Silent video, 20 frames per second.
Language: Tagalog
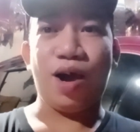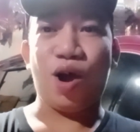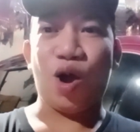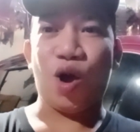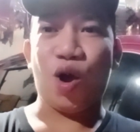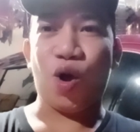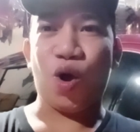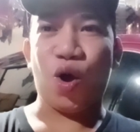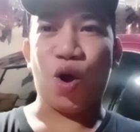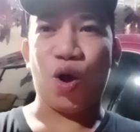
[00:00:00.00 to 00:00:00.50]

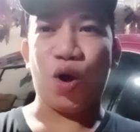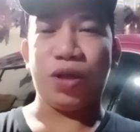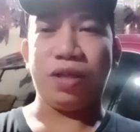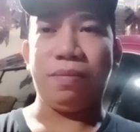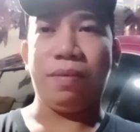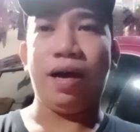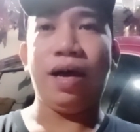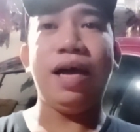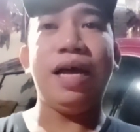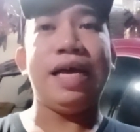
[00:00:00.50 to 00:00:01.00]
Oh,
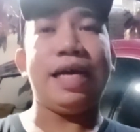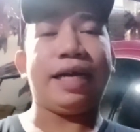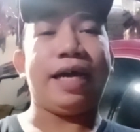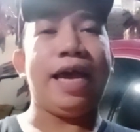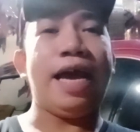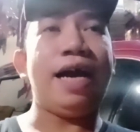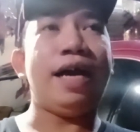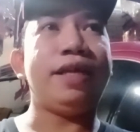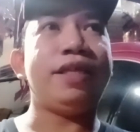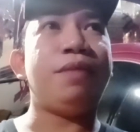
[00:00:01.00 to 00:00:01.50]
'di ba?
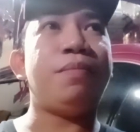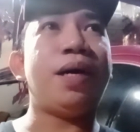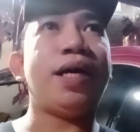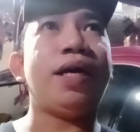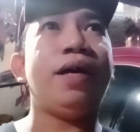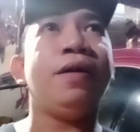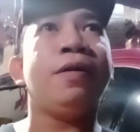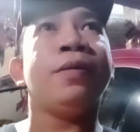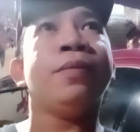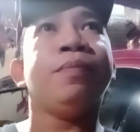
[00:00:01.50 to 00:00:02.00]
Kaya nga 'di ba
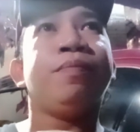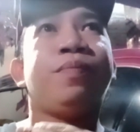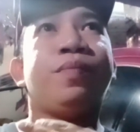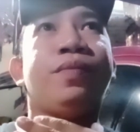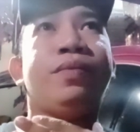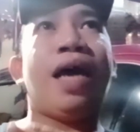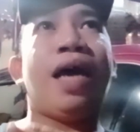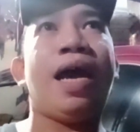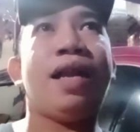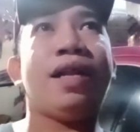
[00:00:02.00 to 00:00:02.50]

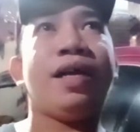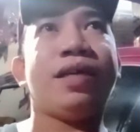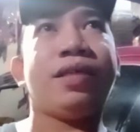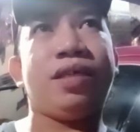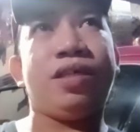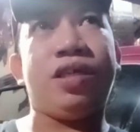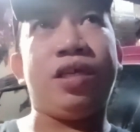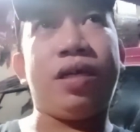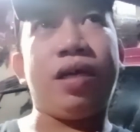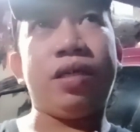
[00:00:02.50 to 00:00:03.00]
dahil nga
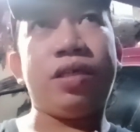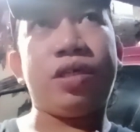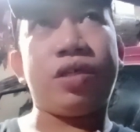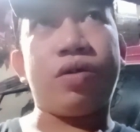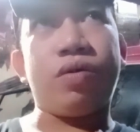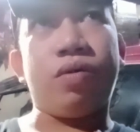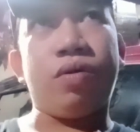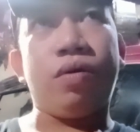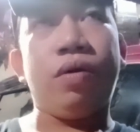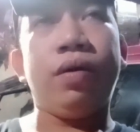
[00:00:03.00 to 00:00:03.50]
sa GCash
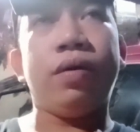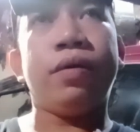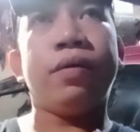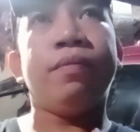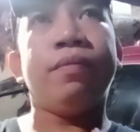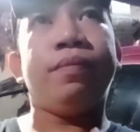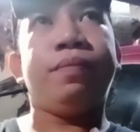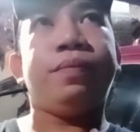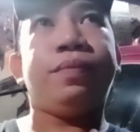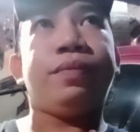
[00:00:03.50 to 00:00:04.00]
ko
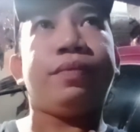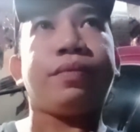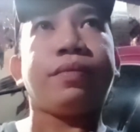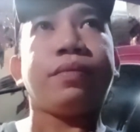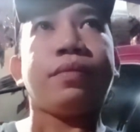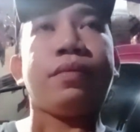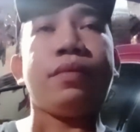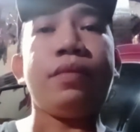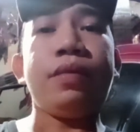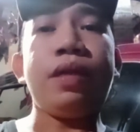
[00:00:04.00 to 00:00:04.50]

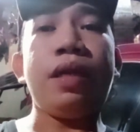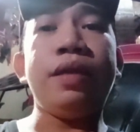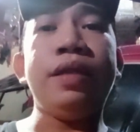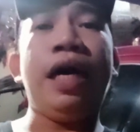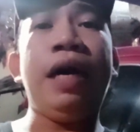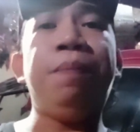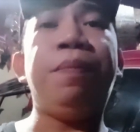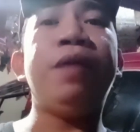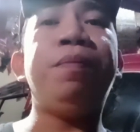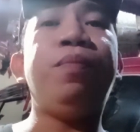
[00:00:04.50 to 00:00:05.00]

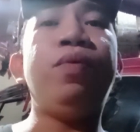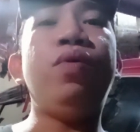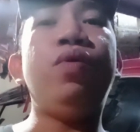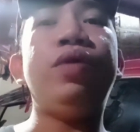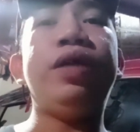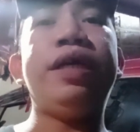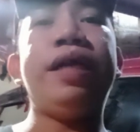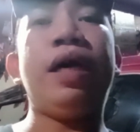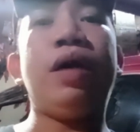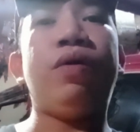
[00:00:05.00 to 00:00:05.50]

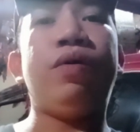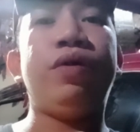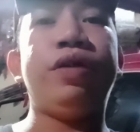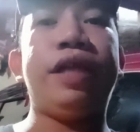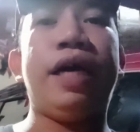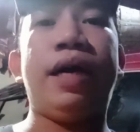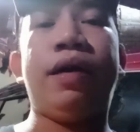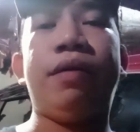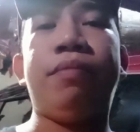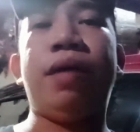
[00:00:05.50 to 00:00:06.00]
nakapagpuhunan ako
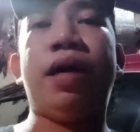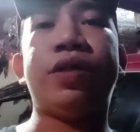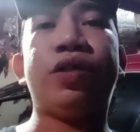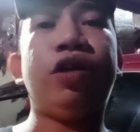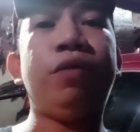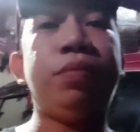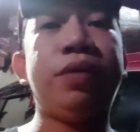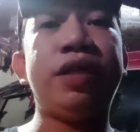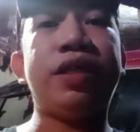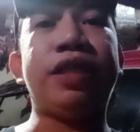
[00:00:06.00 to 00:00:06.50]
ng mga
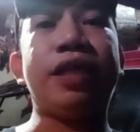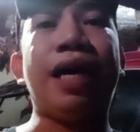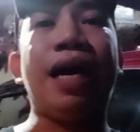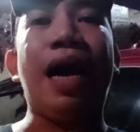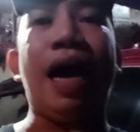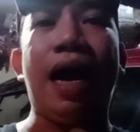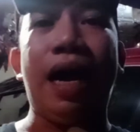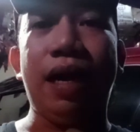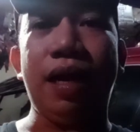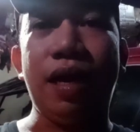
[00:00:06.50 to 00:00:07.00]
soft drinks
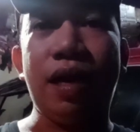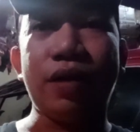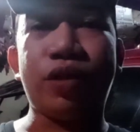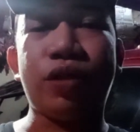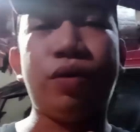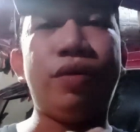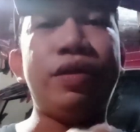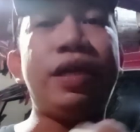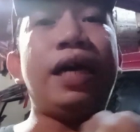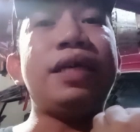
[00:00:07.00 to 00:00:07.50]
tsaka alak.
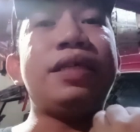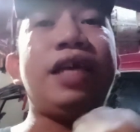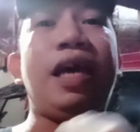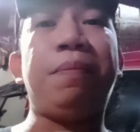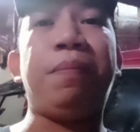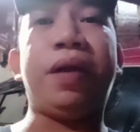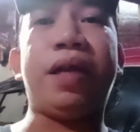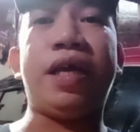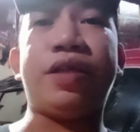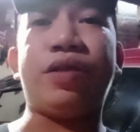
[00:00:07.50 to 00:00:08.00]
So
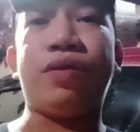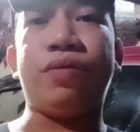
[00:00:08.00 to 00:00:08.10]
naka-separate